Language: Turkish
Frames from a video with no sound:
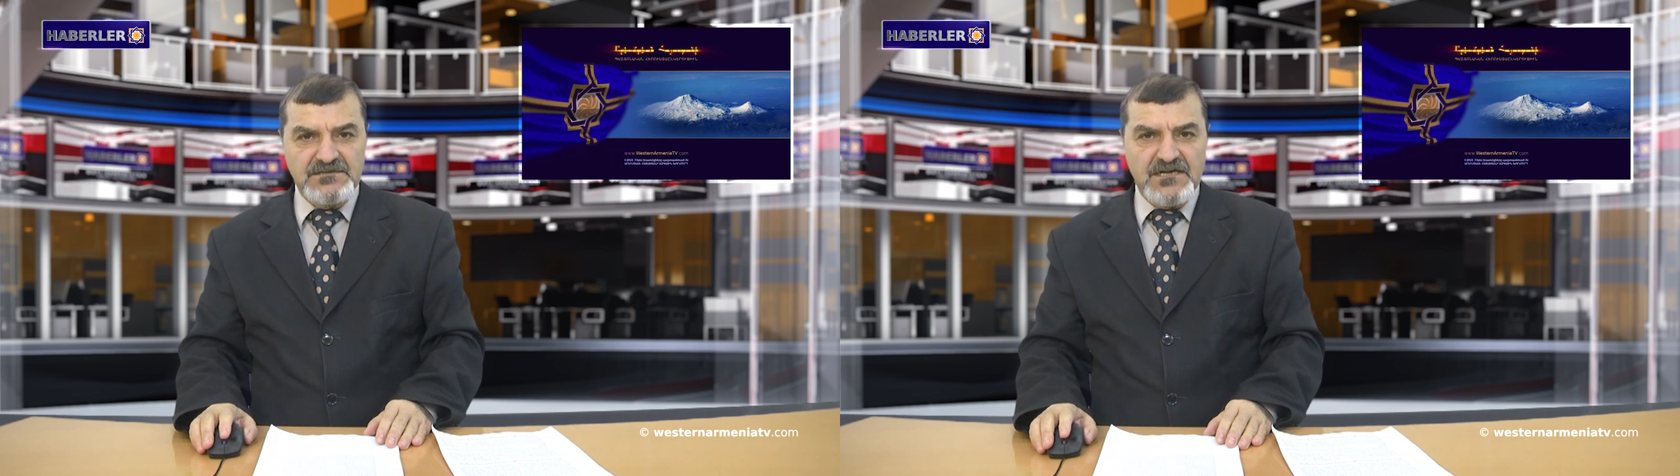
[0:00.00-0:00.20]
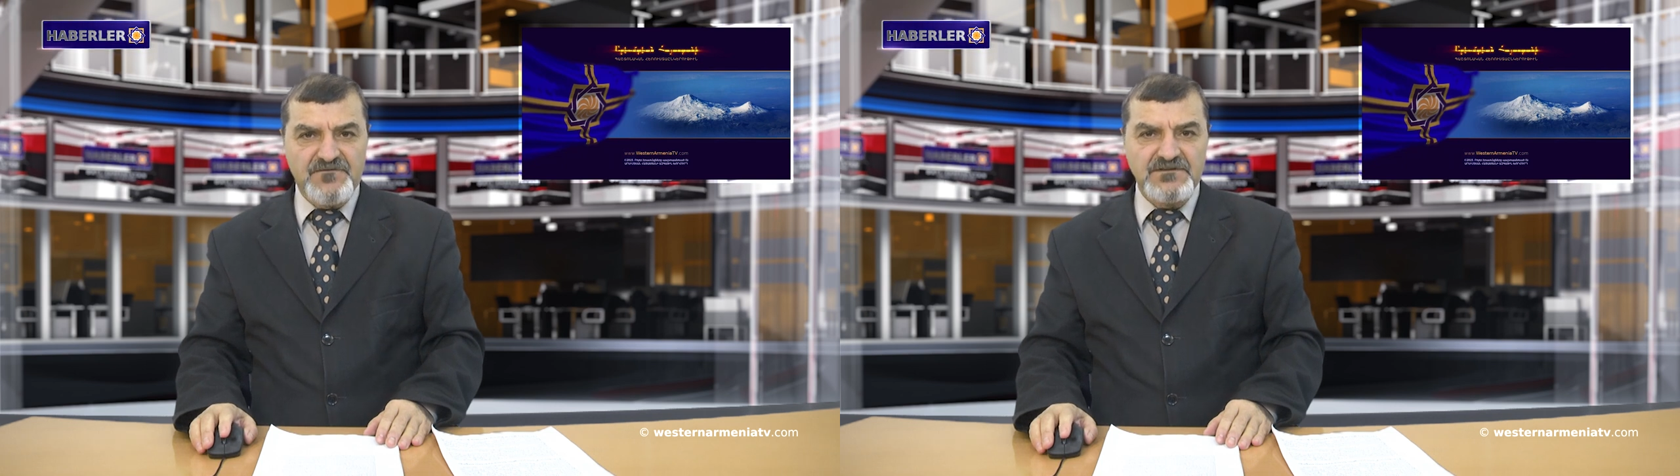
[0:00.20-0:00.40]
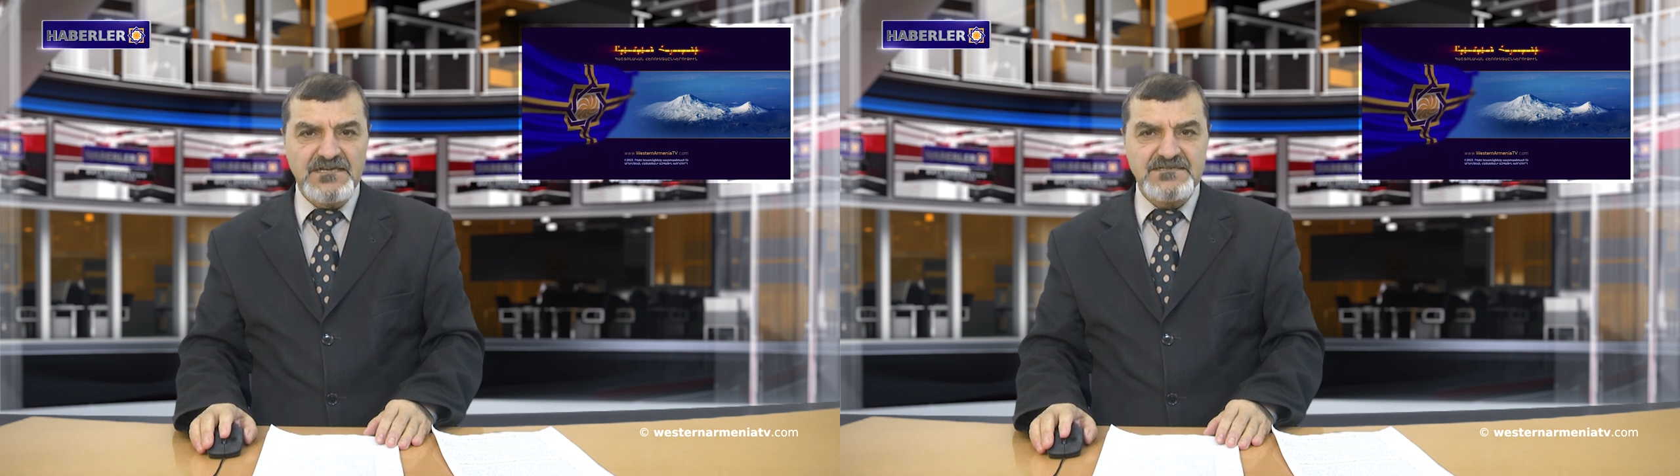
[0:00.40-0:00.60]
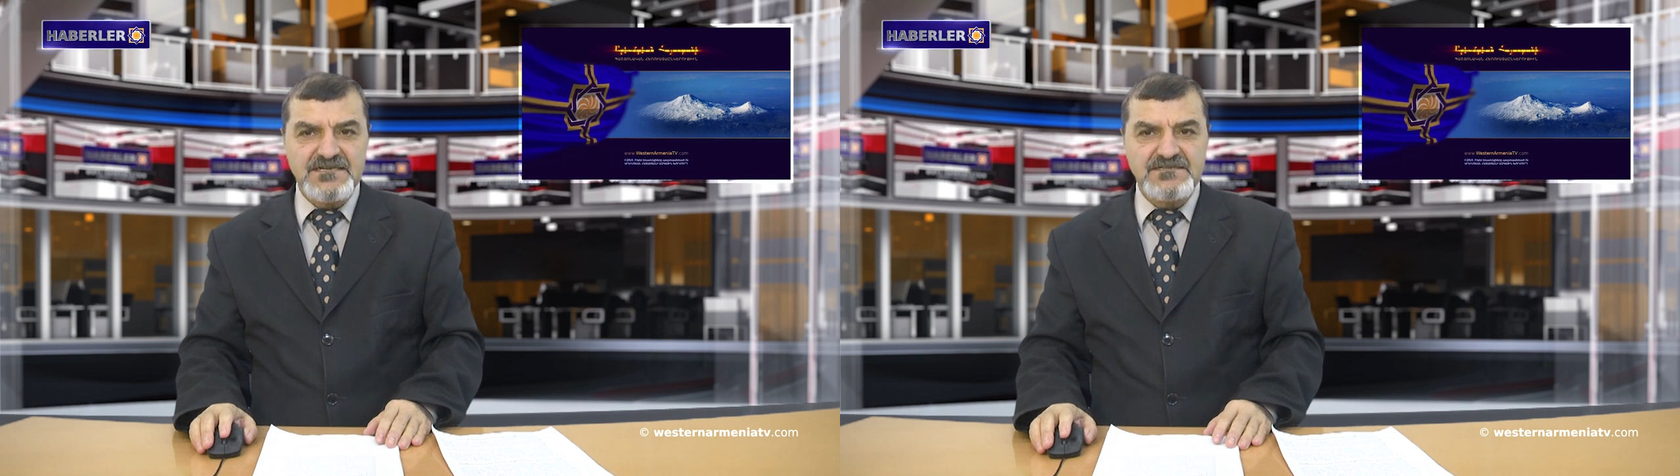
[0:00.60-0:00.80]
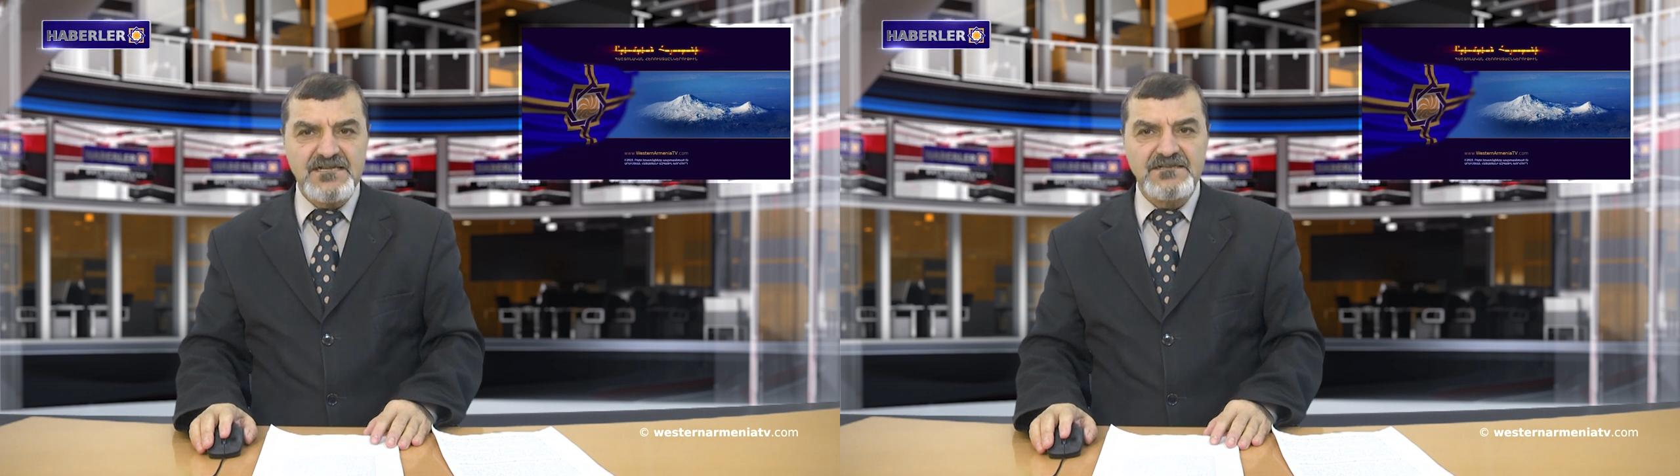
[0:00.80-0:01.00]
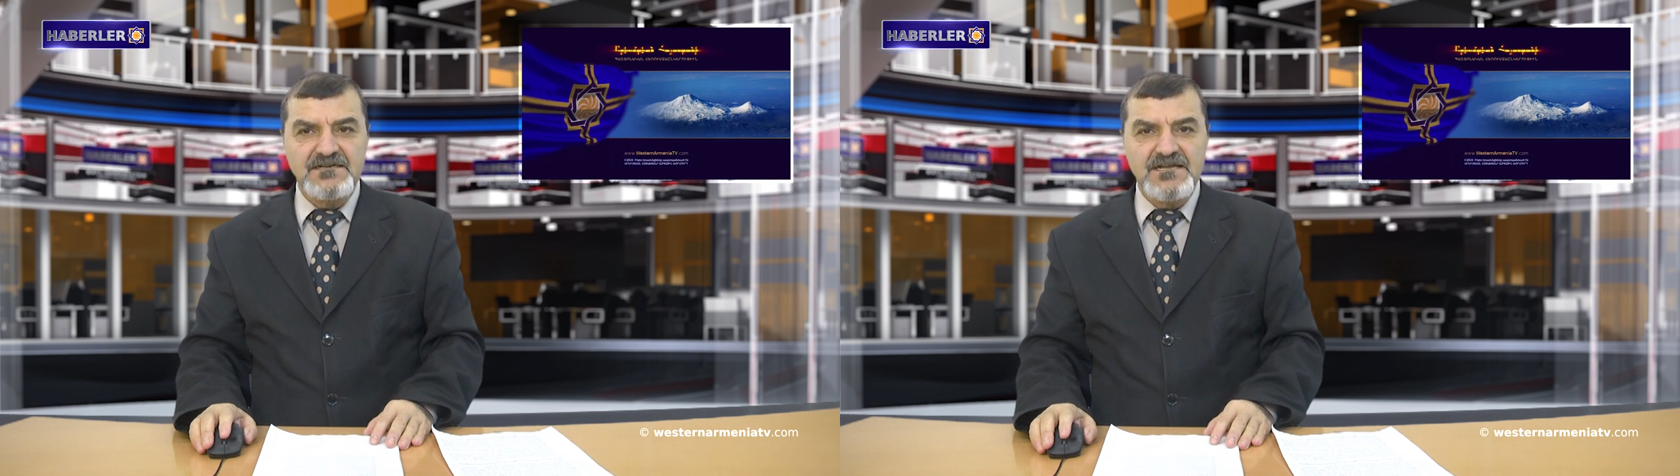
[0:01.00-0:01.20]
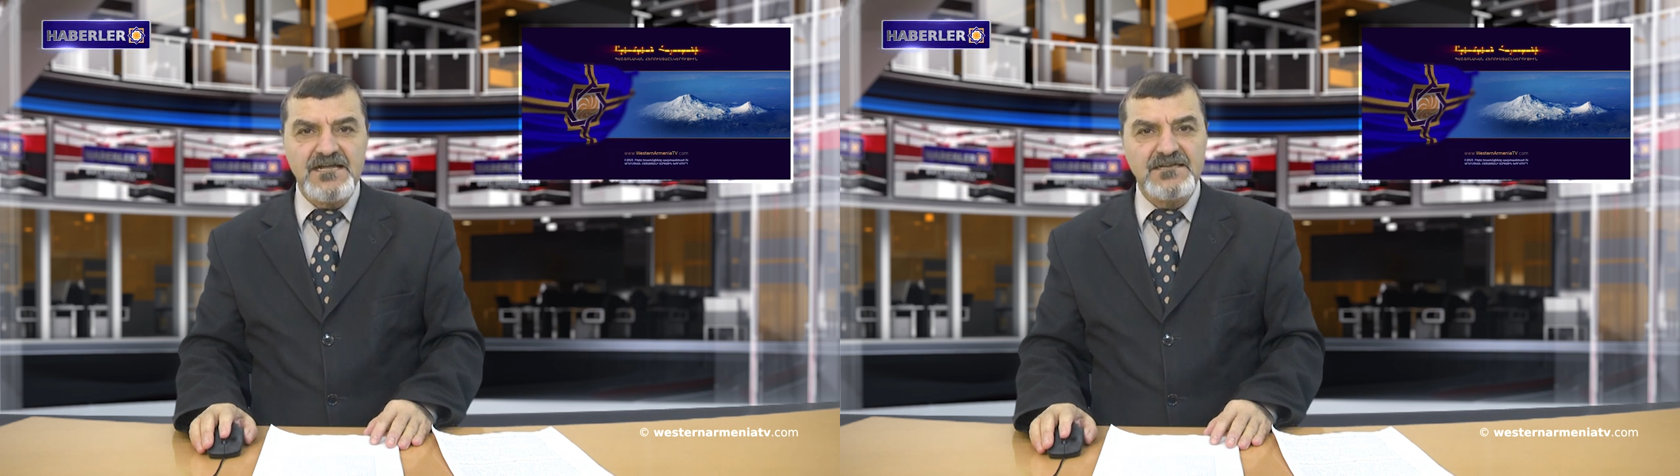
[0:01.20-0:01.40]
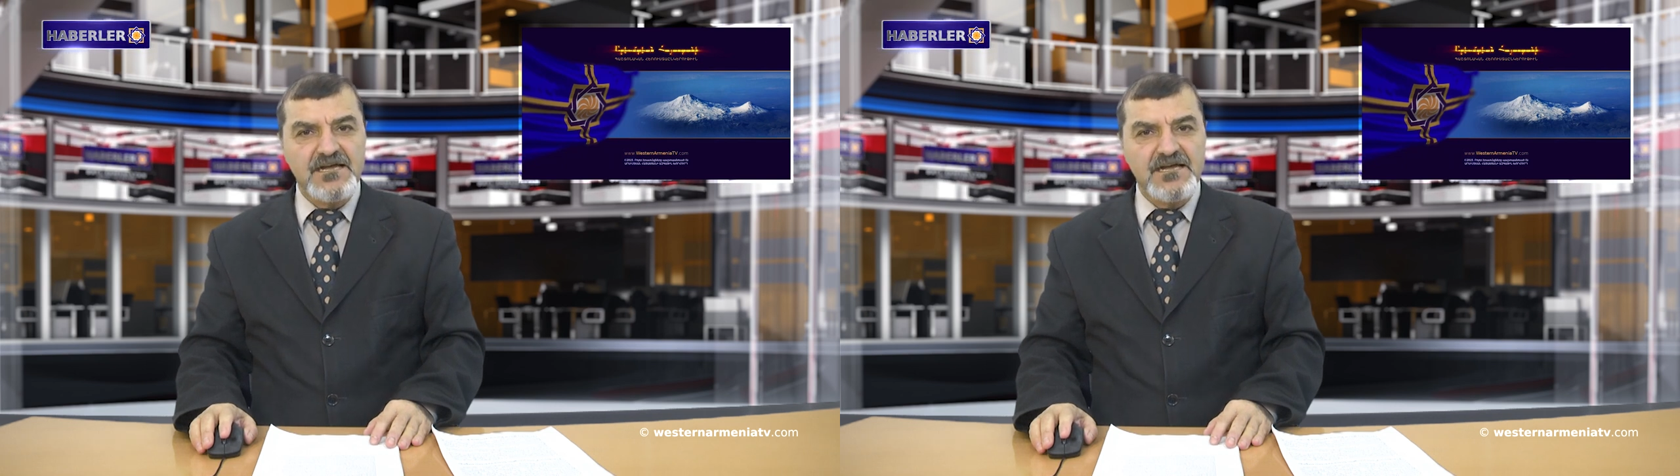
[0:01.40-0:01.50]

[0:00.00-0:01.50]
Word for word: tarafından seslendirilen